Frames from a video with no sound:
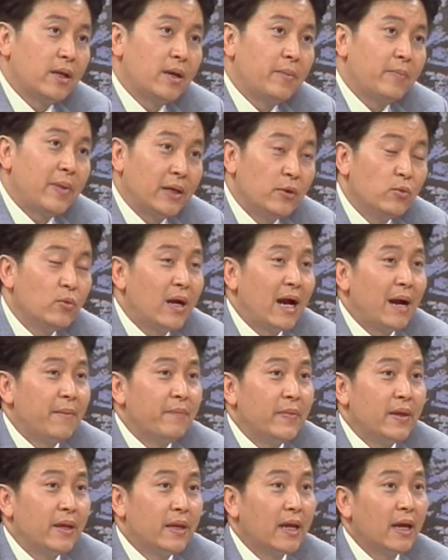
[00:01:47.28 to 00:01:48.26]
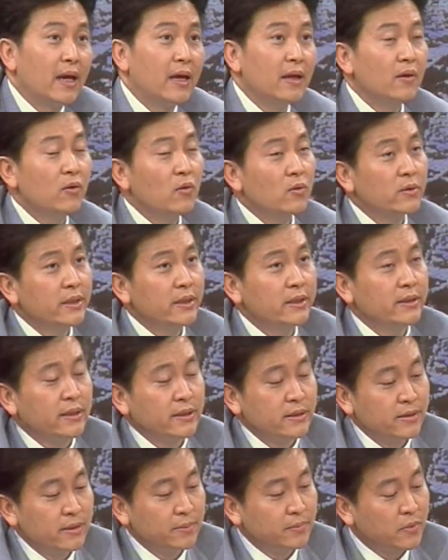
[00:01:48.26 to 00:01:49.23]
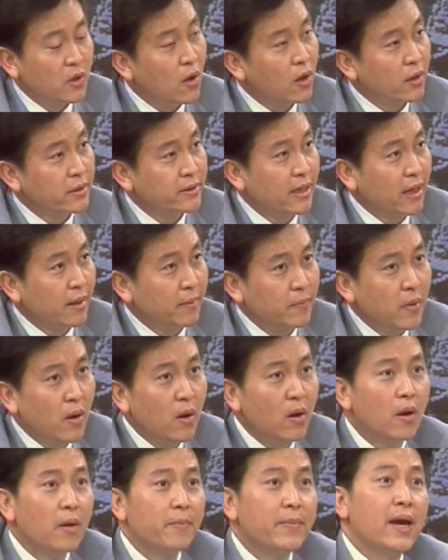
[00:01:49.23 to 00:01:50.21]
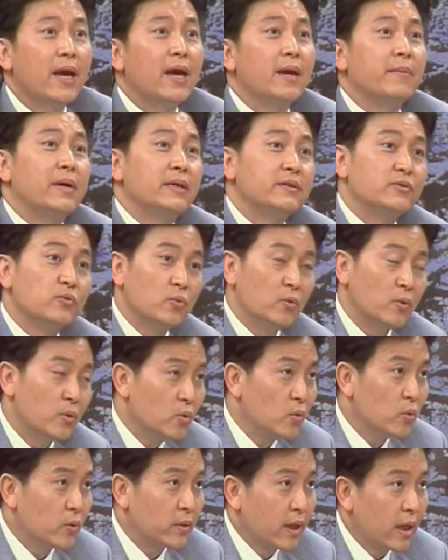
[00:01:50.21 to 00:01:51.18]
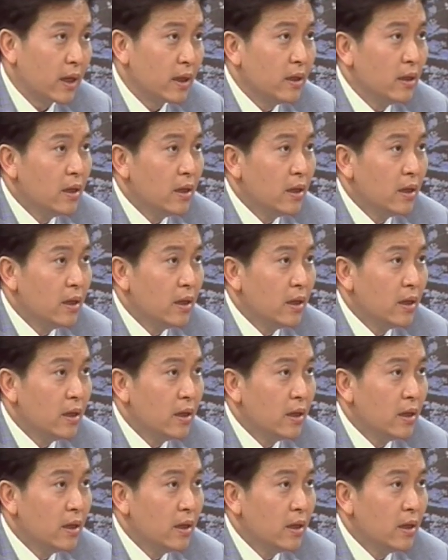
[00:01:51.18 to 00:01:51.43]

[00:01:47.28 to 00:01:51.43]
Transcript: ทางพันธุกรรมเนี่ยนะฮะโรคที่จะสืบทอดจากพ่อแม่มาสู่ลูกเนี่ย